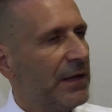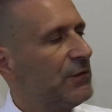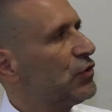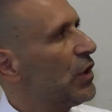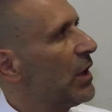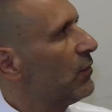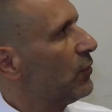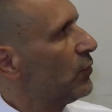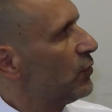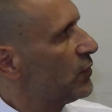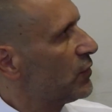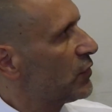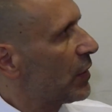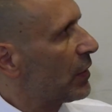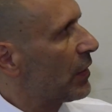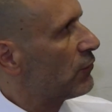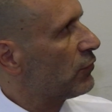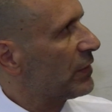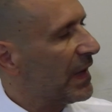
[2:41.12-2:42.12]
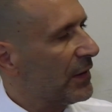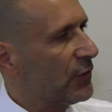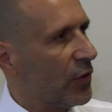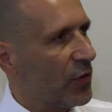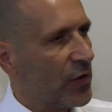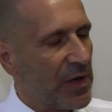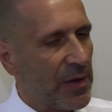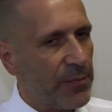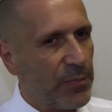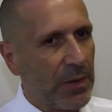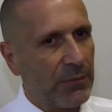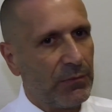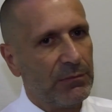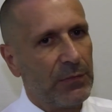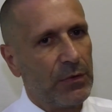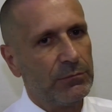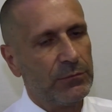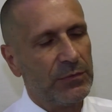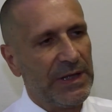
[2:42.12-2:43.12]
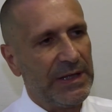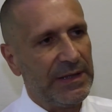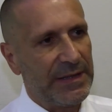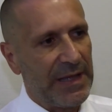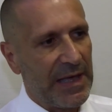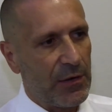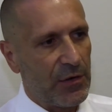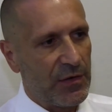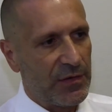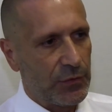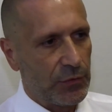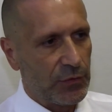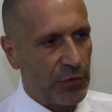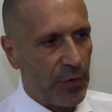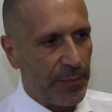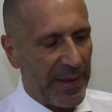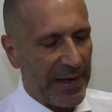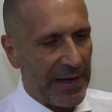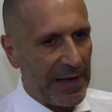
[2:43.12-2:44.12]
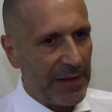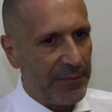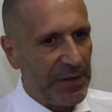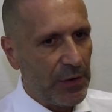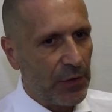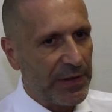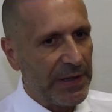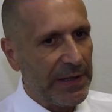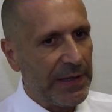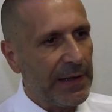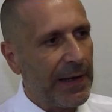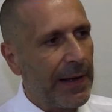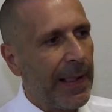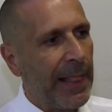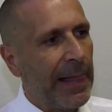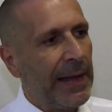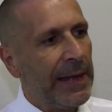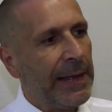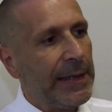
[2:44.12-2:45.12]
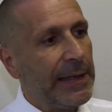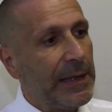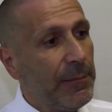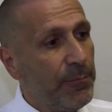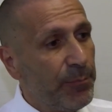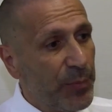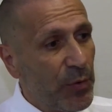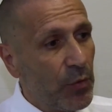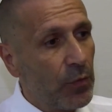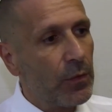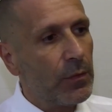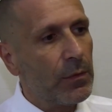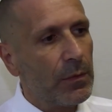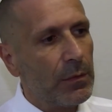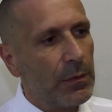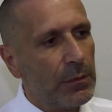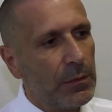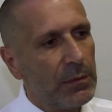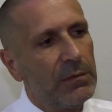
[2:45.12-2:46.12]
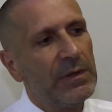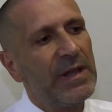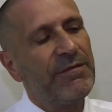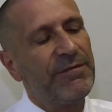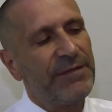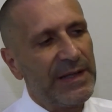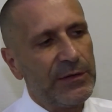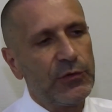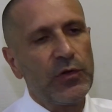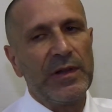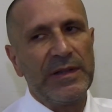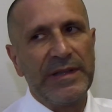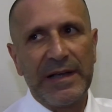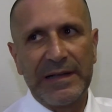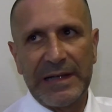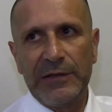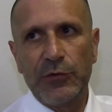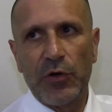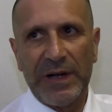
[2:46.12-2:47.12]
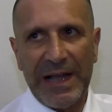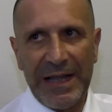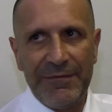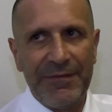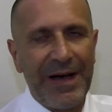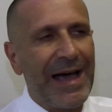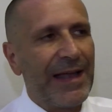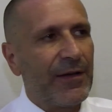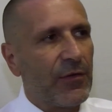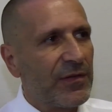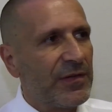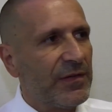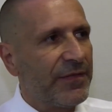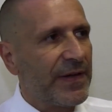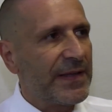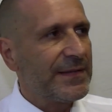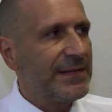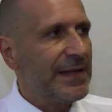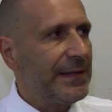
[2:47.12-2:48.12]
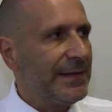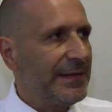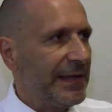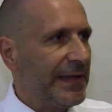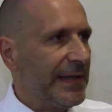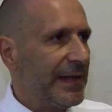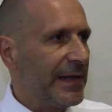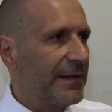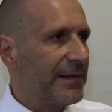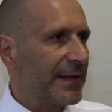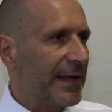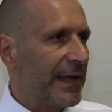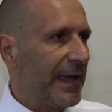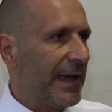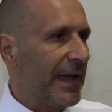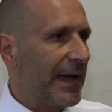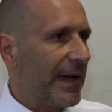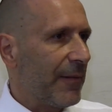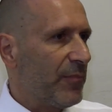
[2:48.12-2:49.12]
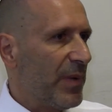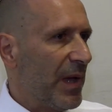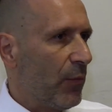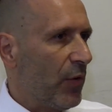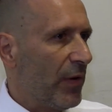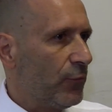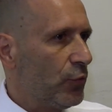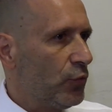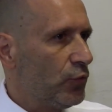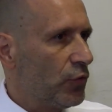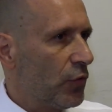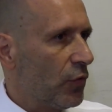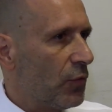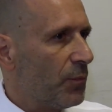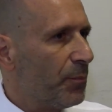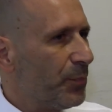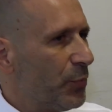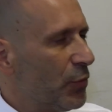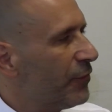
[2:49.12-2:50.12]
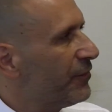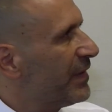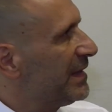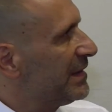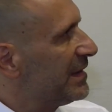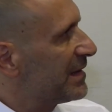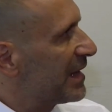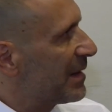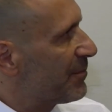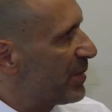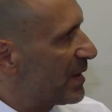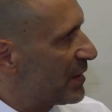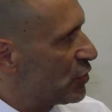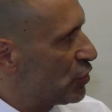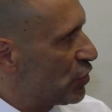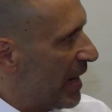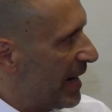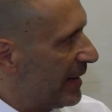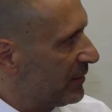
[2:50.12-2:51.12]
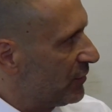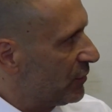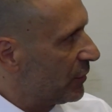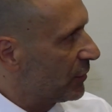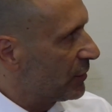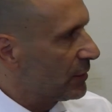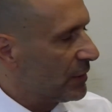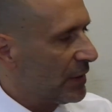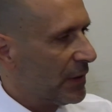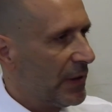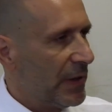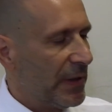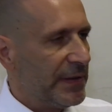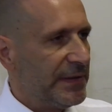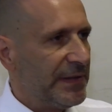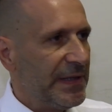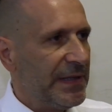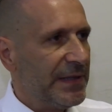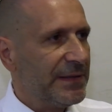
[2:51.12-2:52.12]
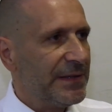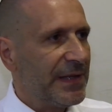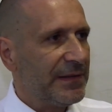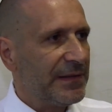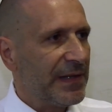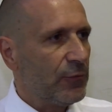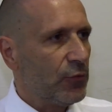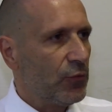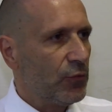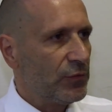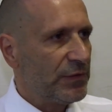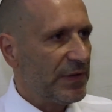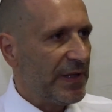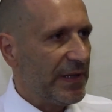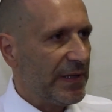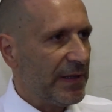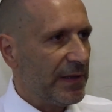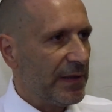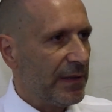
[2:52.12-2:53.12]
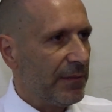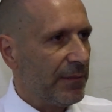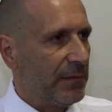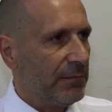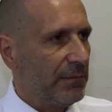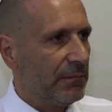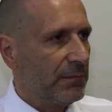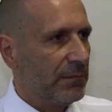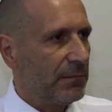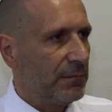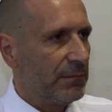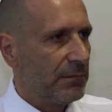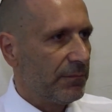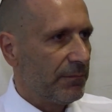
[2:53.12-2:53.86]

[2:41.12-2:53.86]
c'è un solo educatore per un intero istituto penale minorile. In più eh, l'effetto del decreto Caivano si fa sentire perché abbiamo avuto un più 23% di detenuti mh, ehm,